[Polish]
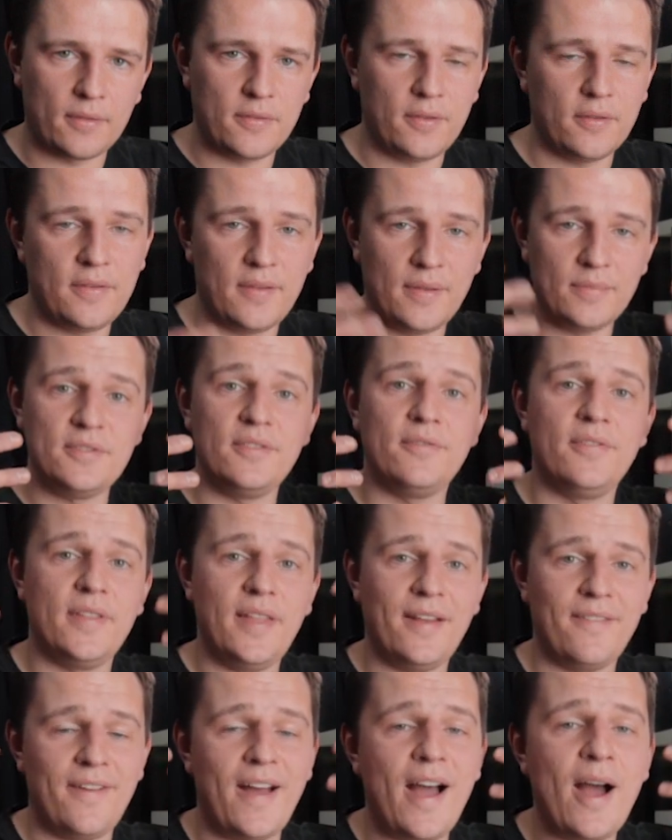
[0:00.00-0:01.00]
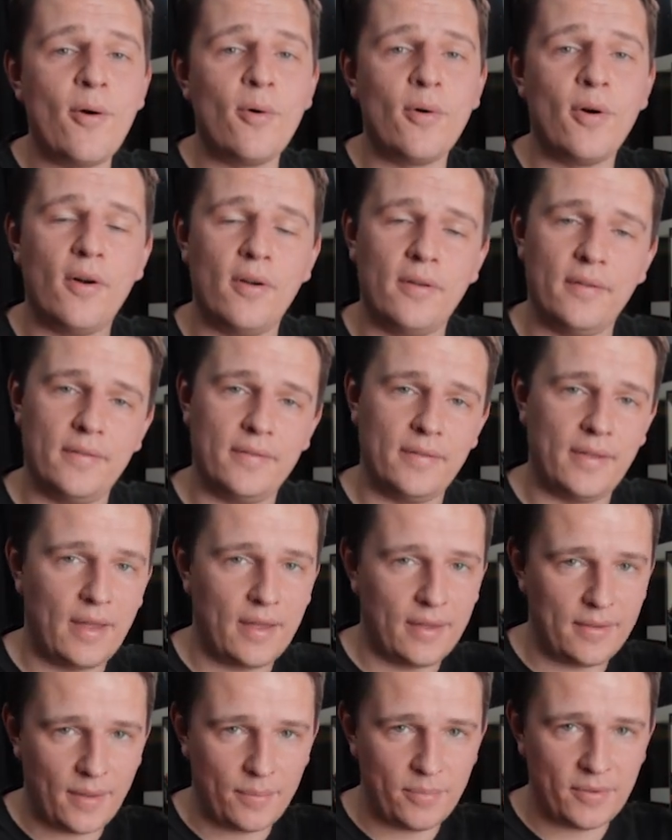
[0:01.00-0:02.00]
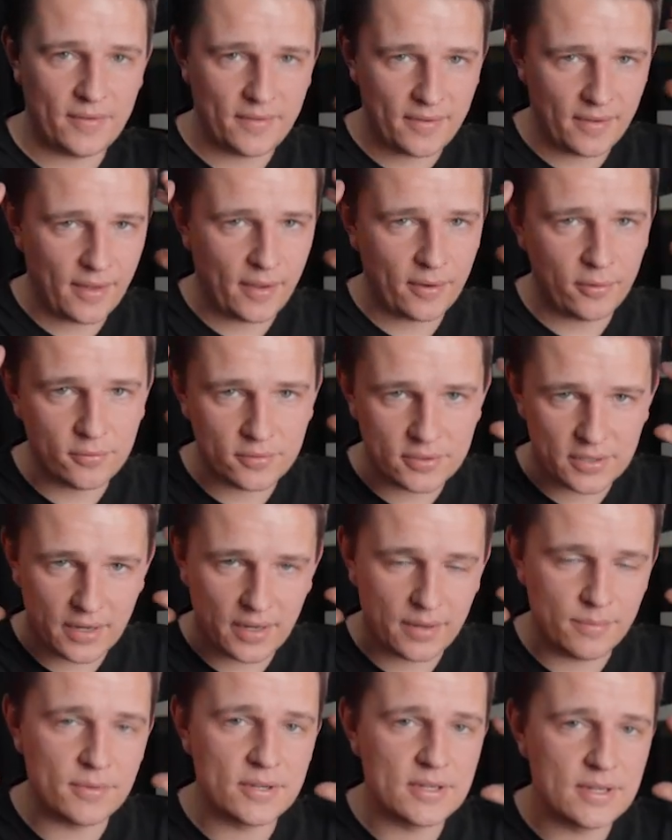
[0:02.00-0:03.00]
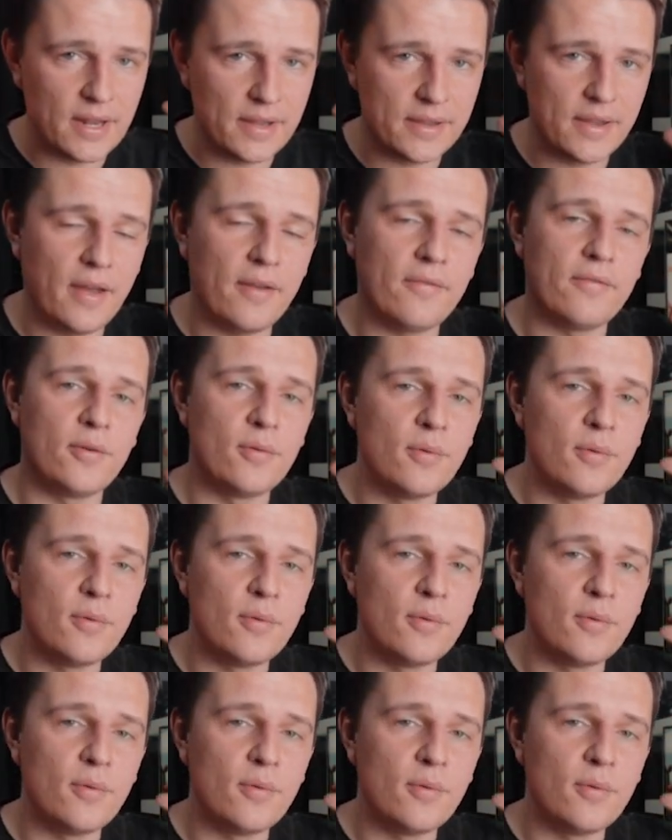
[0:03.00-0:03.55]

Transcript: to, co nam się wydawało na etapie scenariusza i myślenia w